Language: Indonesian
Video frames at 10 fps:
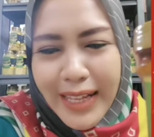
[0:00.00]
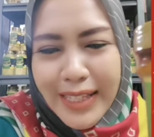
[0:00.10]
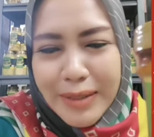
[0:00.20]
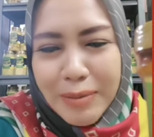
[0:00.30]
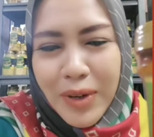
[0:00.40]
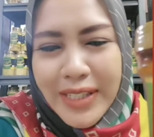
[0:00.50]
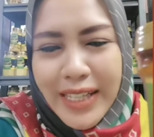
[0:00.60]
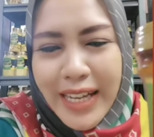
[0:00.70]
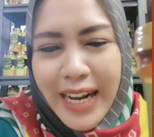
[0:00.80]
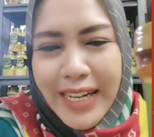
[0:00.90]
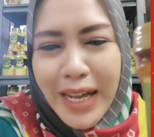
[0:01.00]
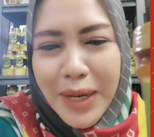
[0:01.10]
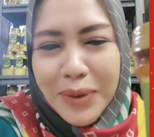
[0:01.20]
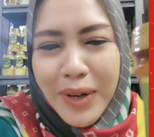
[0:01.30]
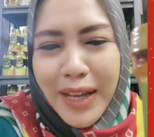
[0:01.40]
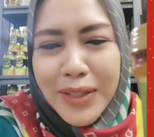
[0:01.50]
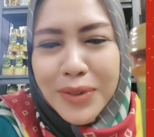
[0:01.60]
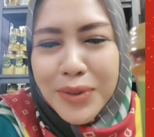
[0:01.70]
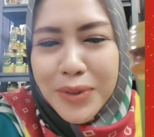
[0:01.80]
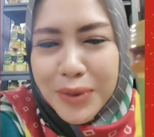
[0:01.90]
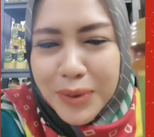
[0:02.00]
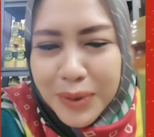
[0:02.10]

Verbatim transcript: semoga segera dianugerahi cucu